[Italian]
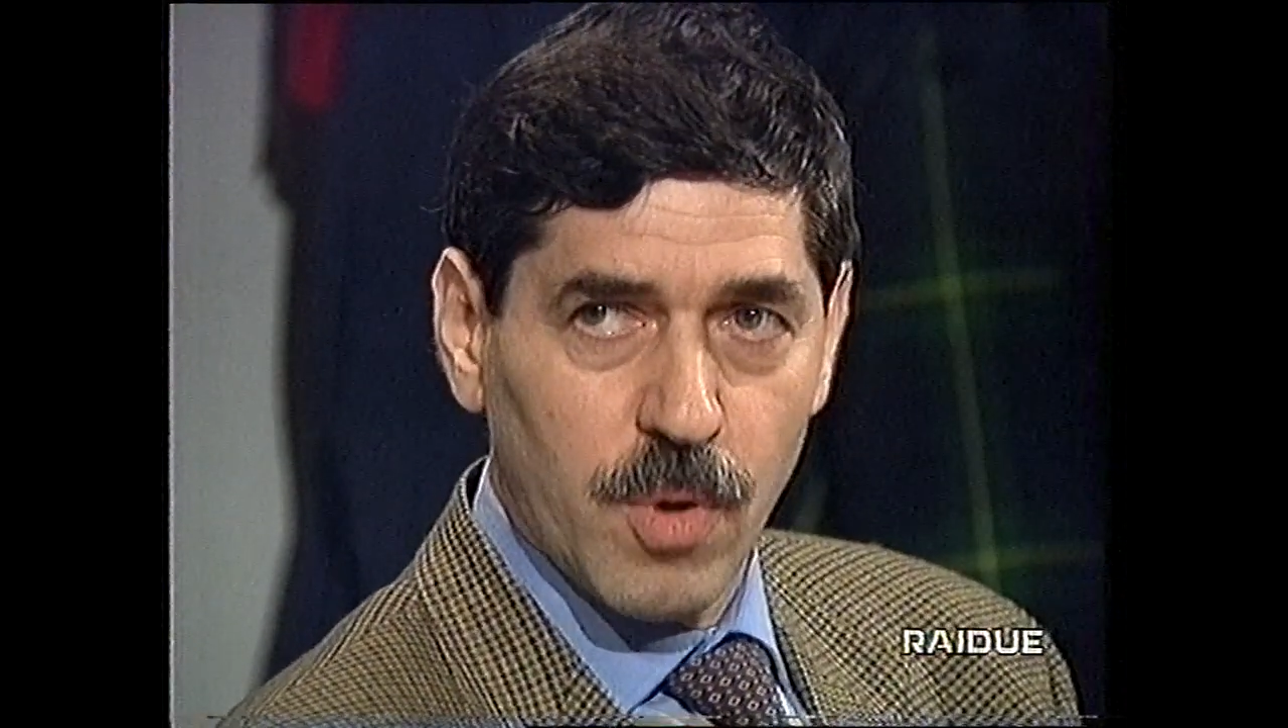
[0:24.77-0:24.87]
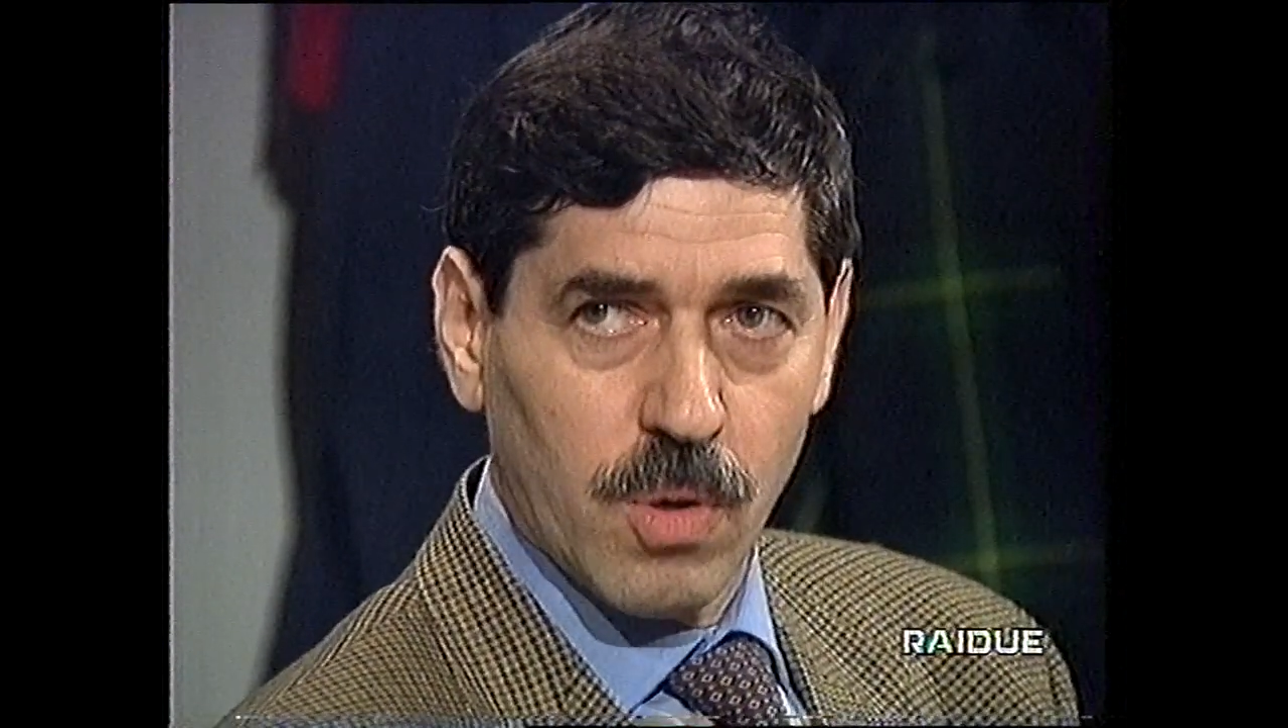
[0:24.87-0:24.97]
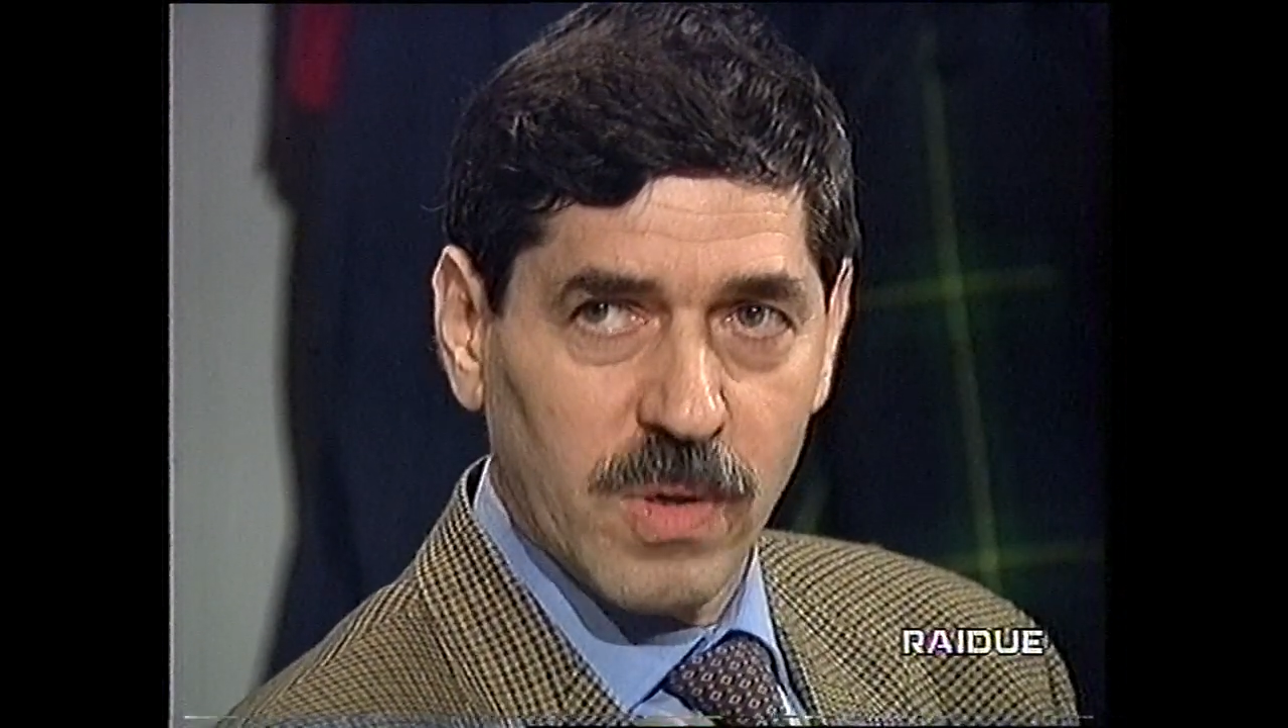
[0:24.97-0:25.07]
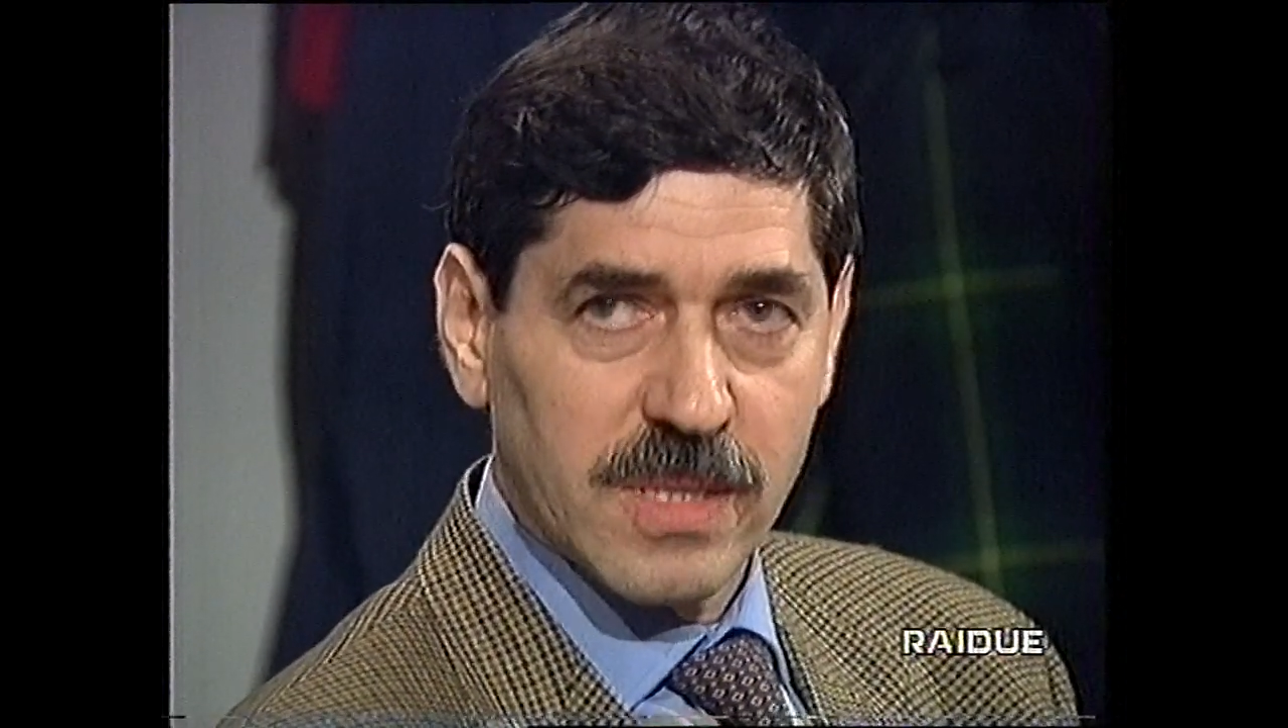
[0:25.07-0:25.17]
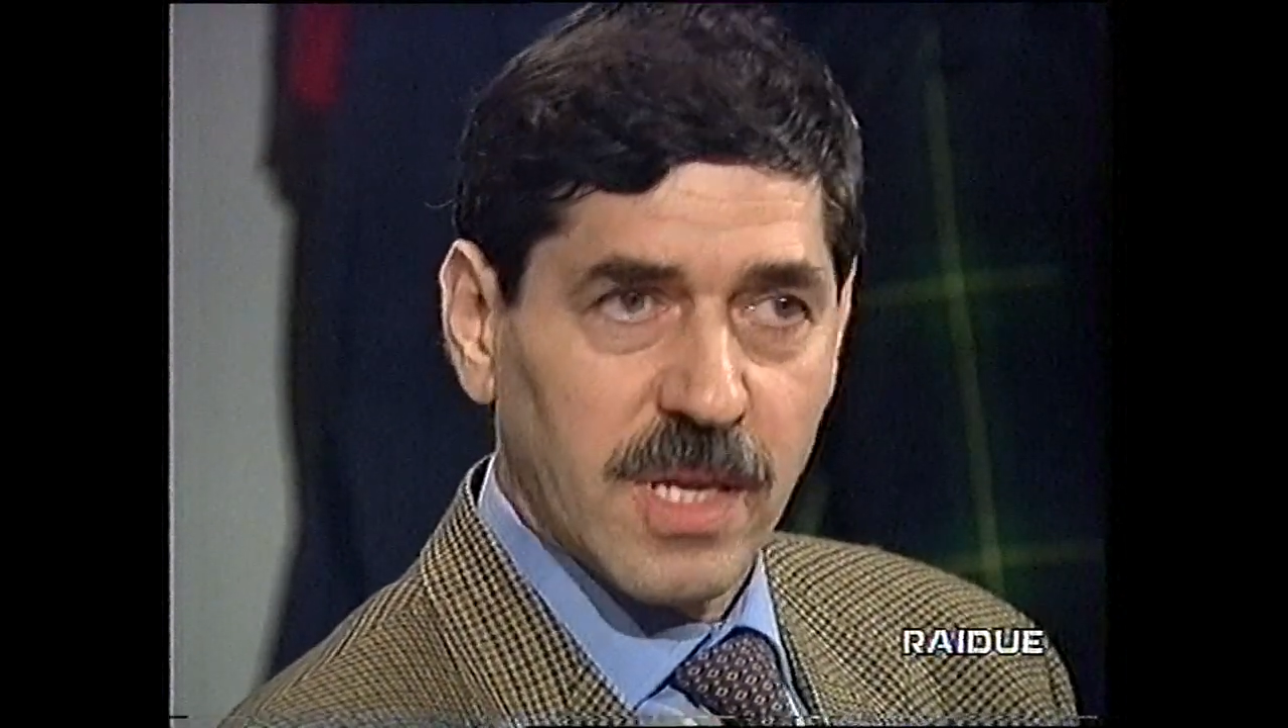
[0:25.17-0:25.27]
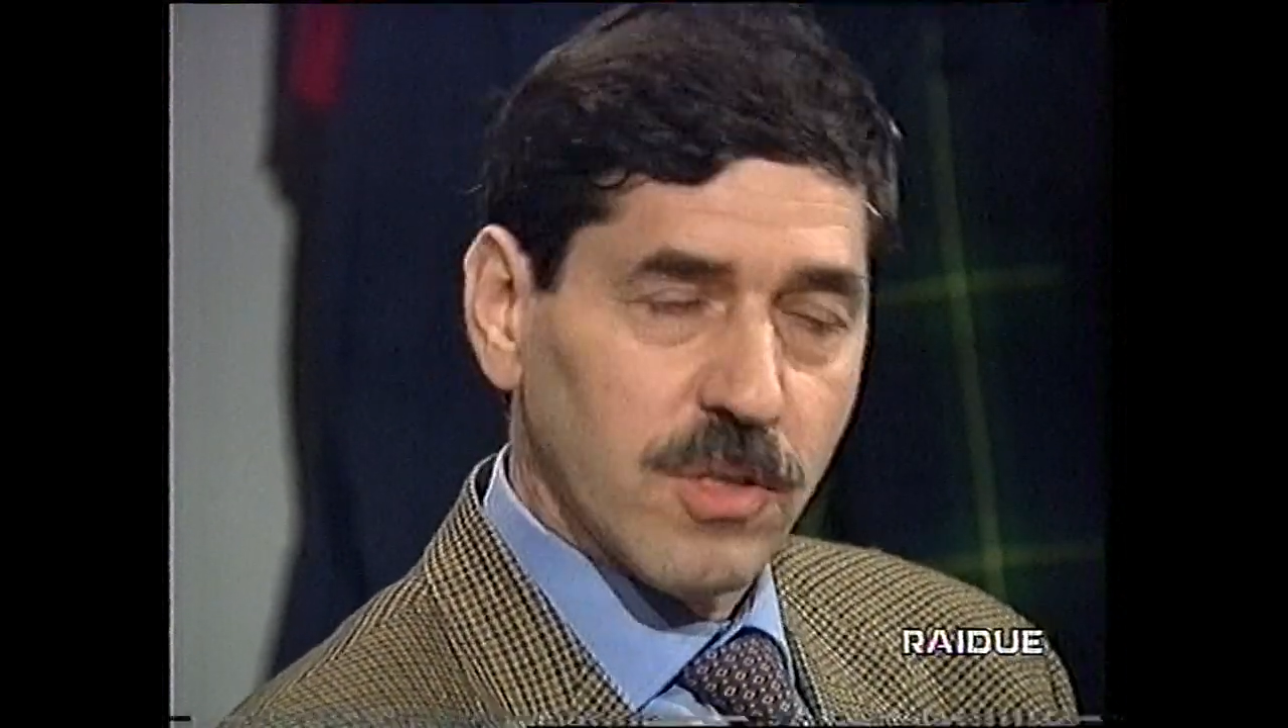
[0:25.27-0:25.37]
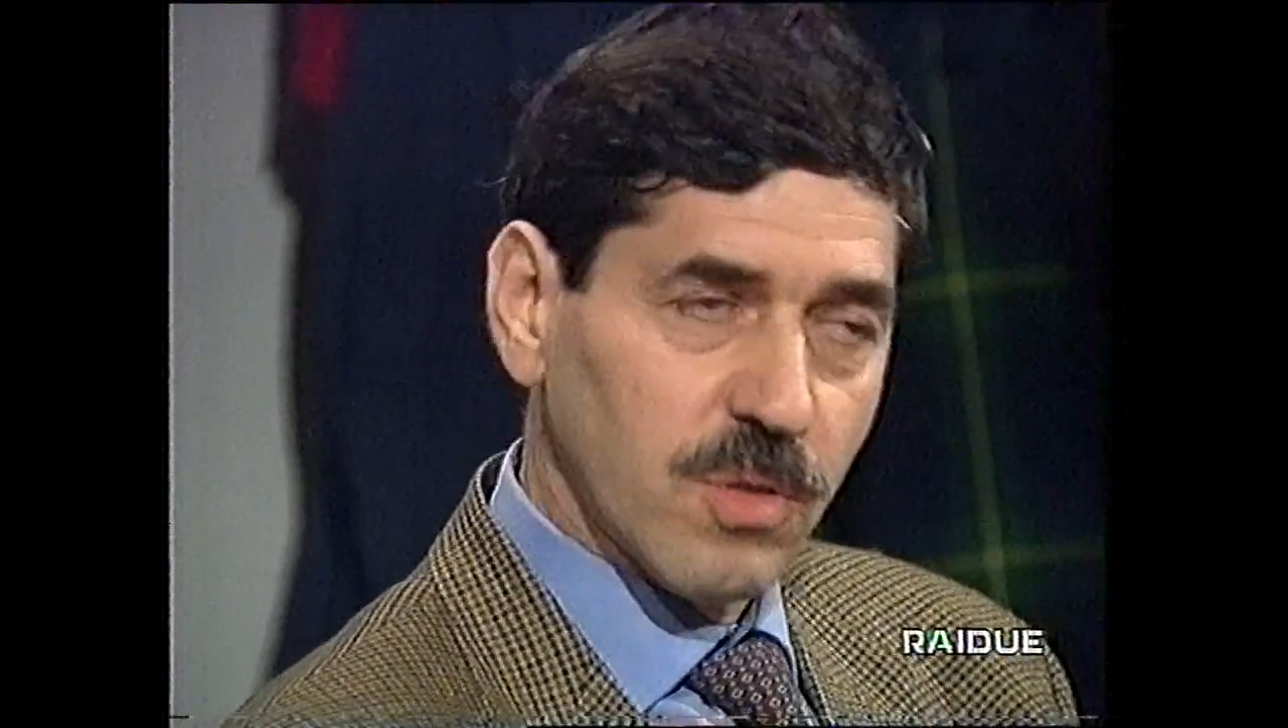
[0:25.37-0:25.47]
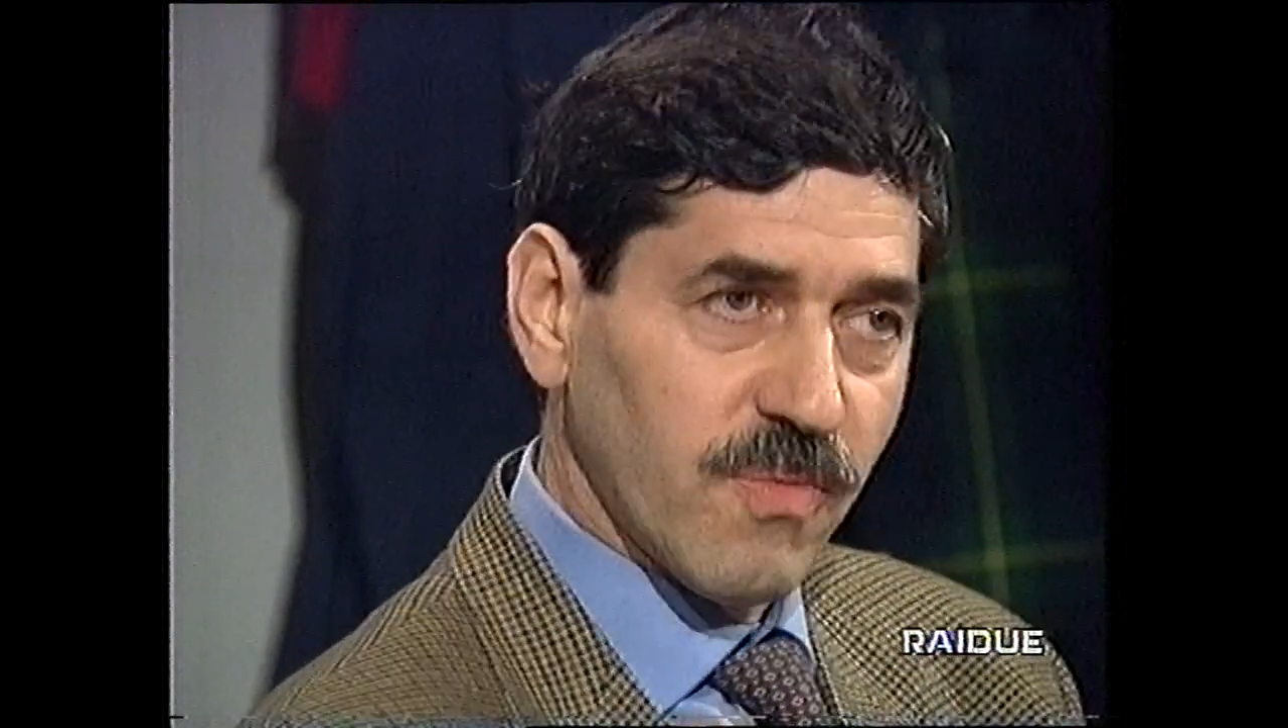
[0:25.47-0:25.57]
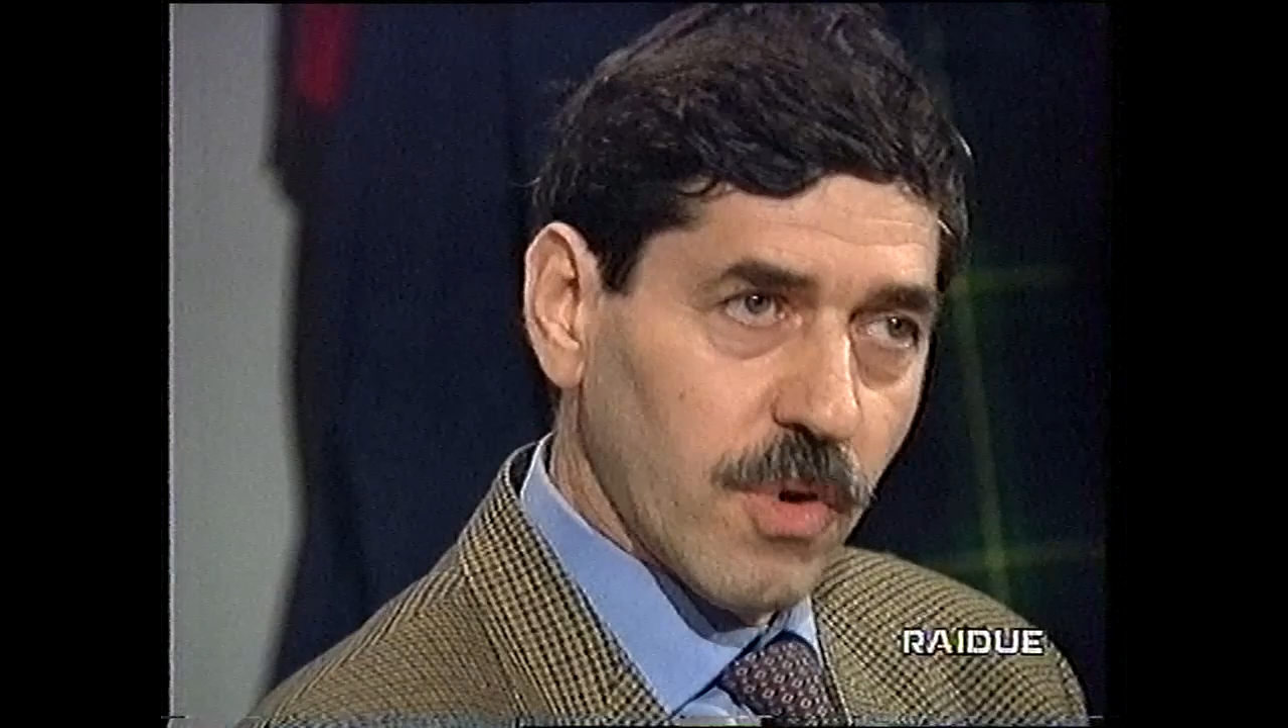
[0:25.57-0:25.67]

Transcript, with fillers: poco attento,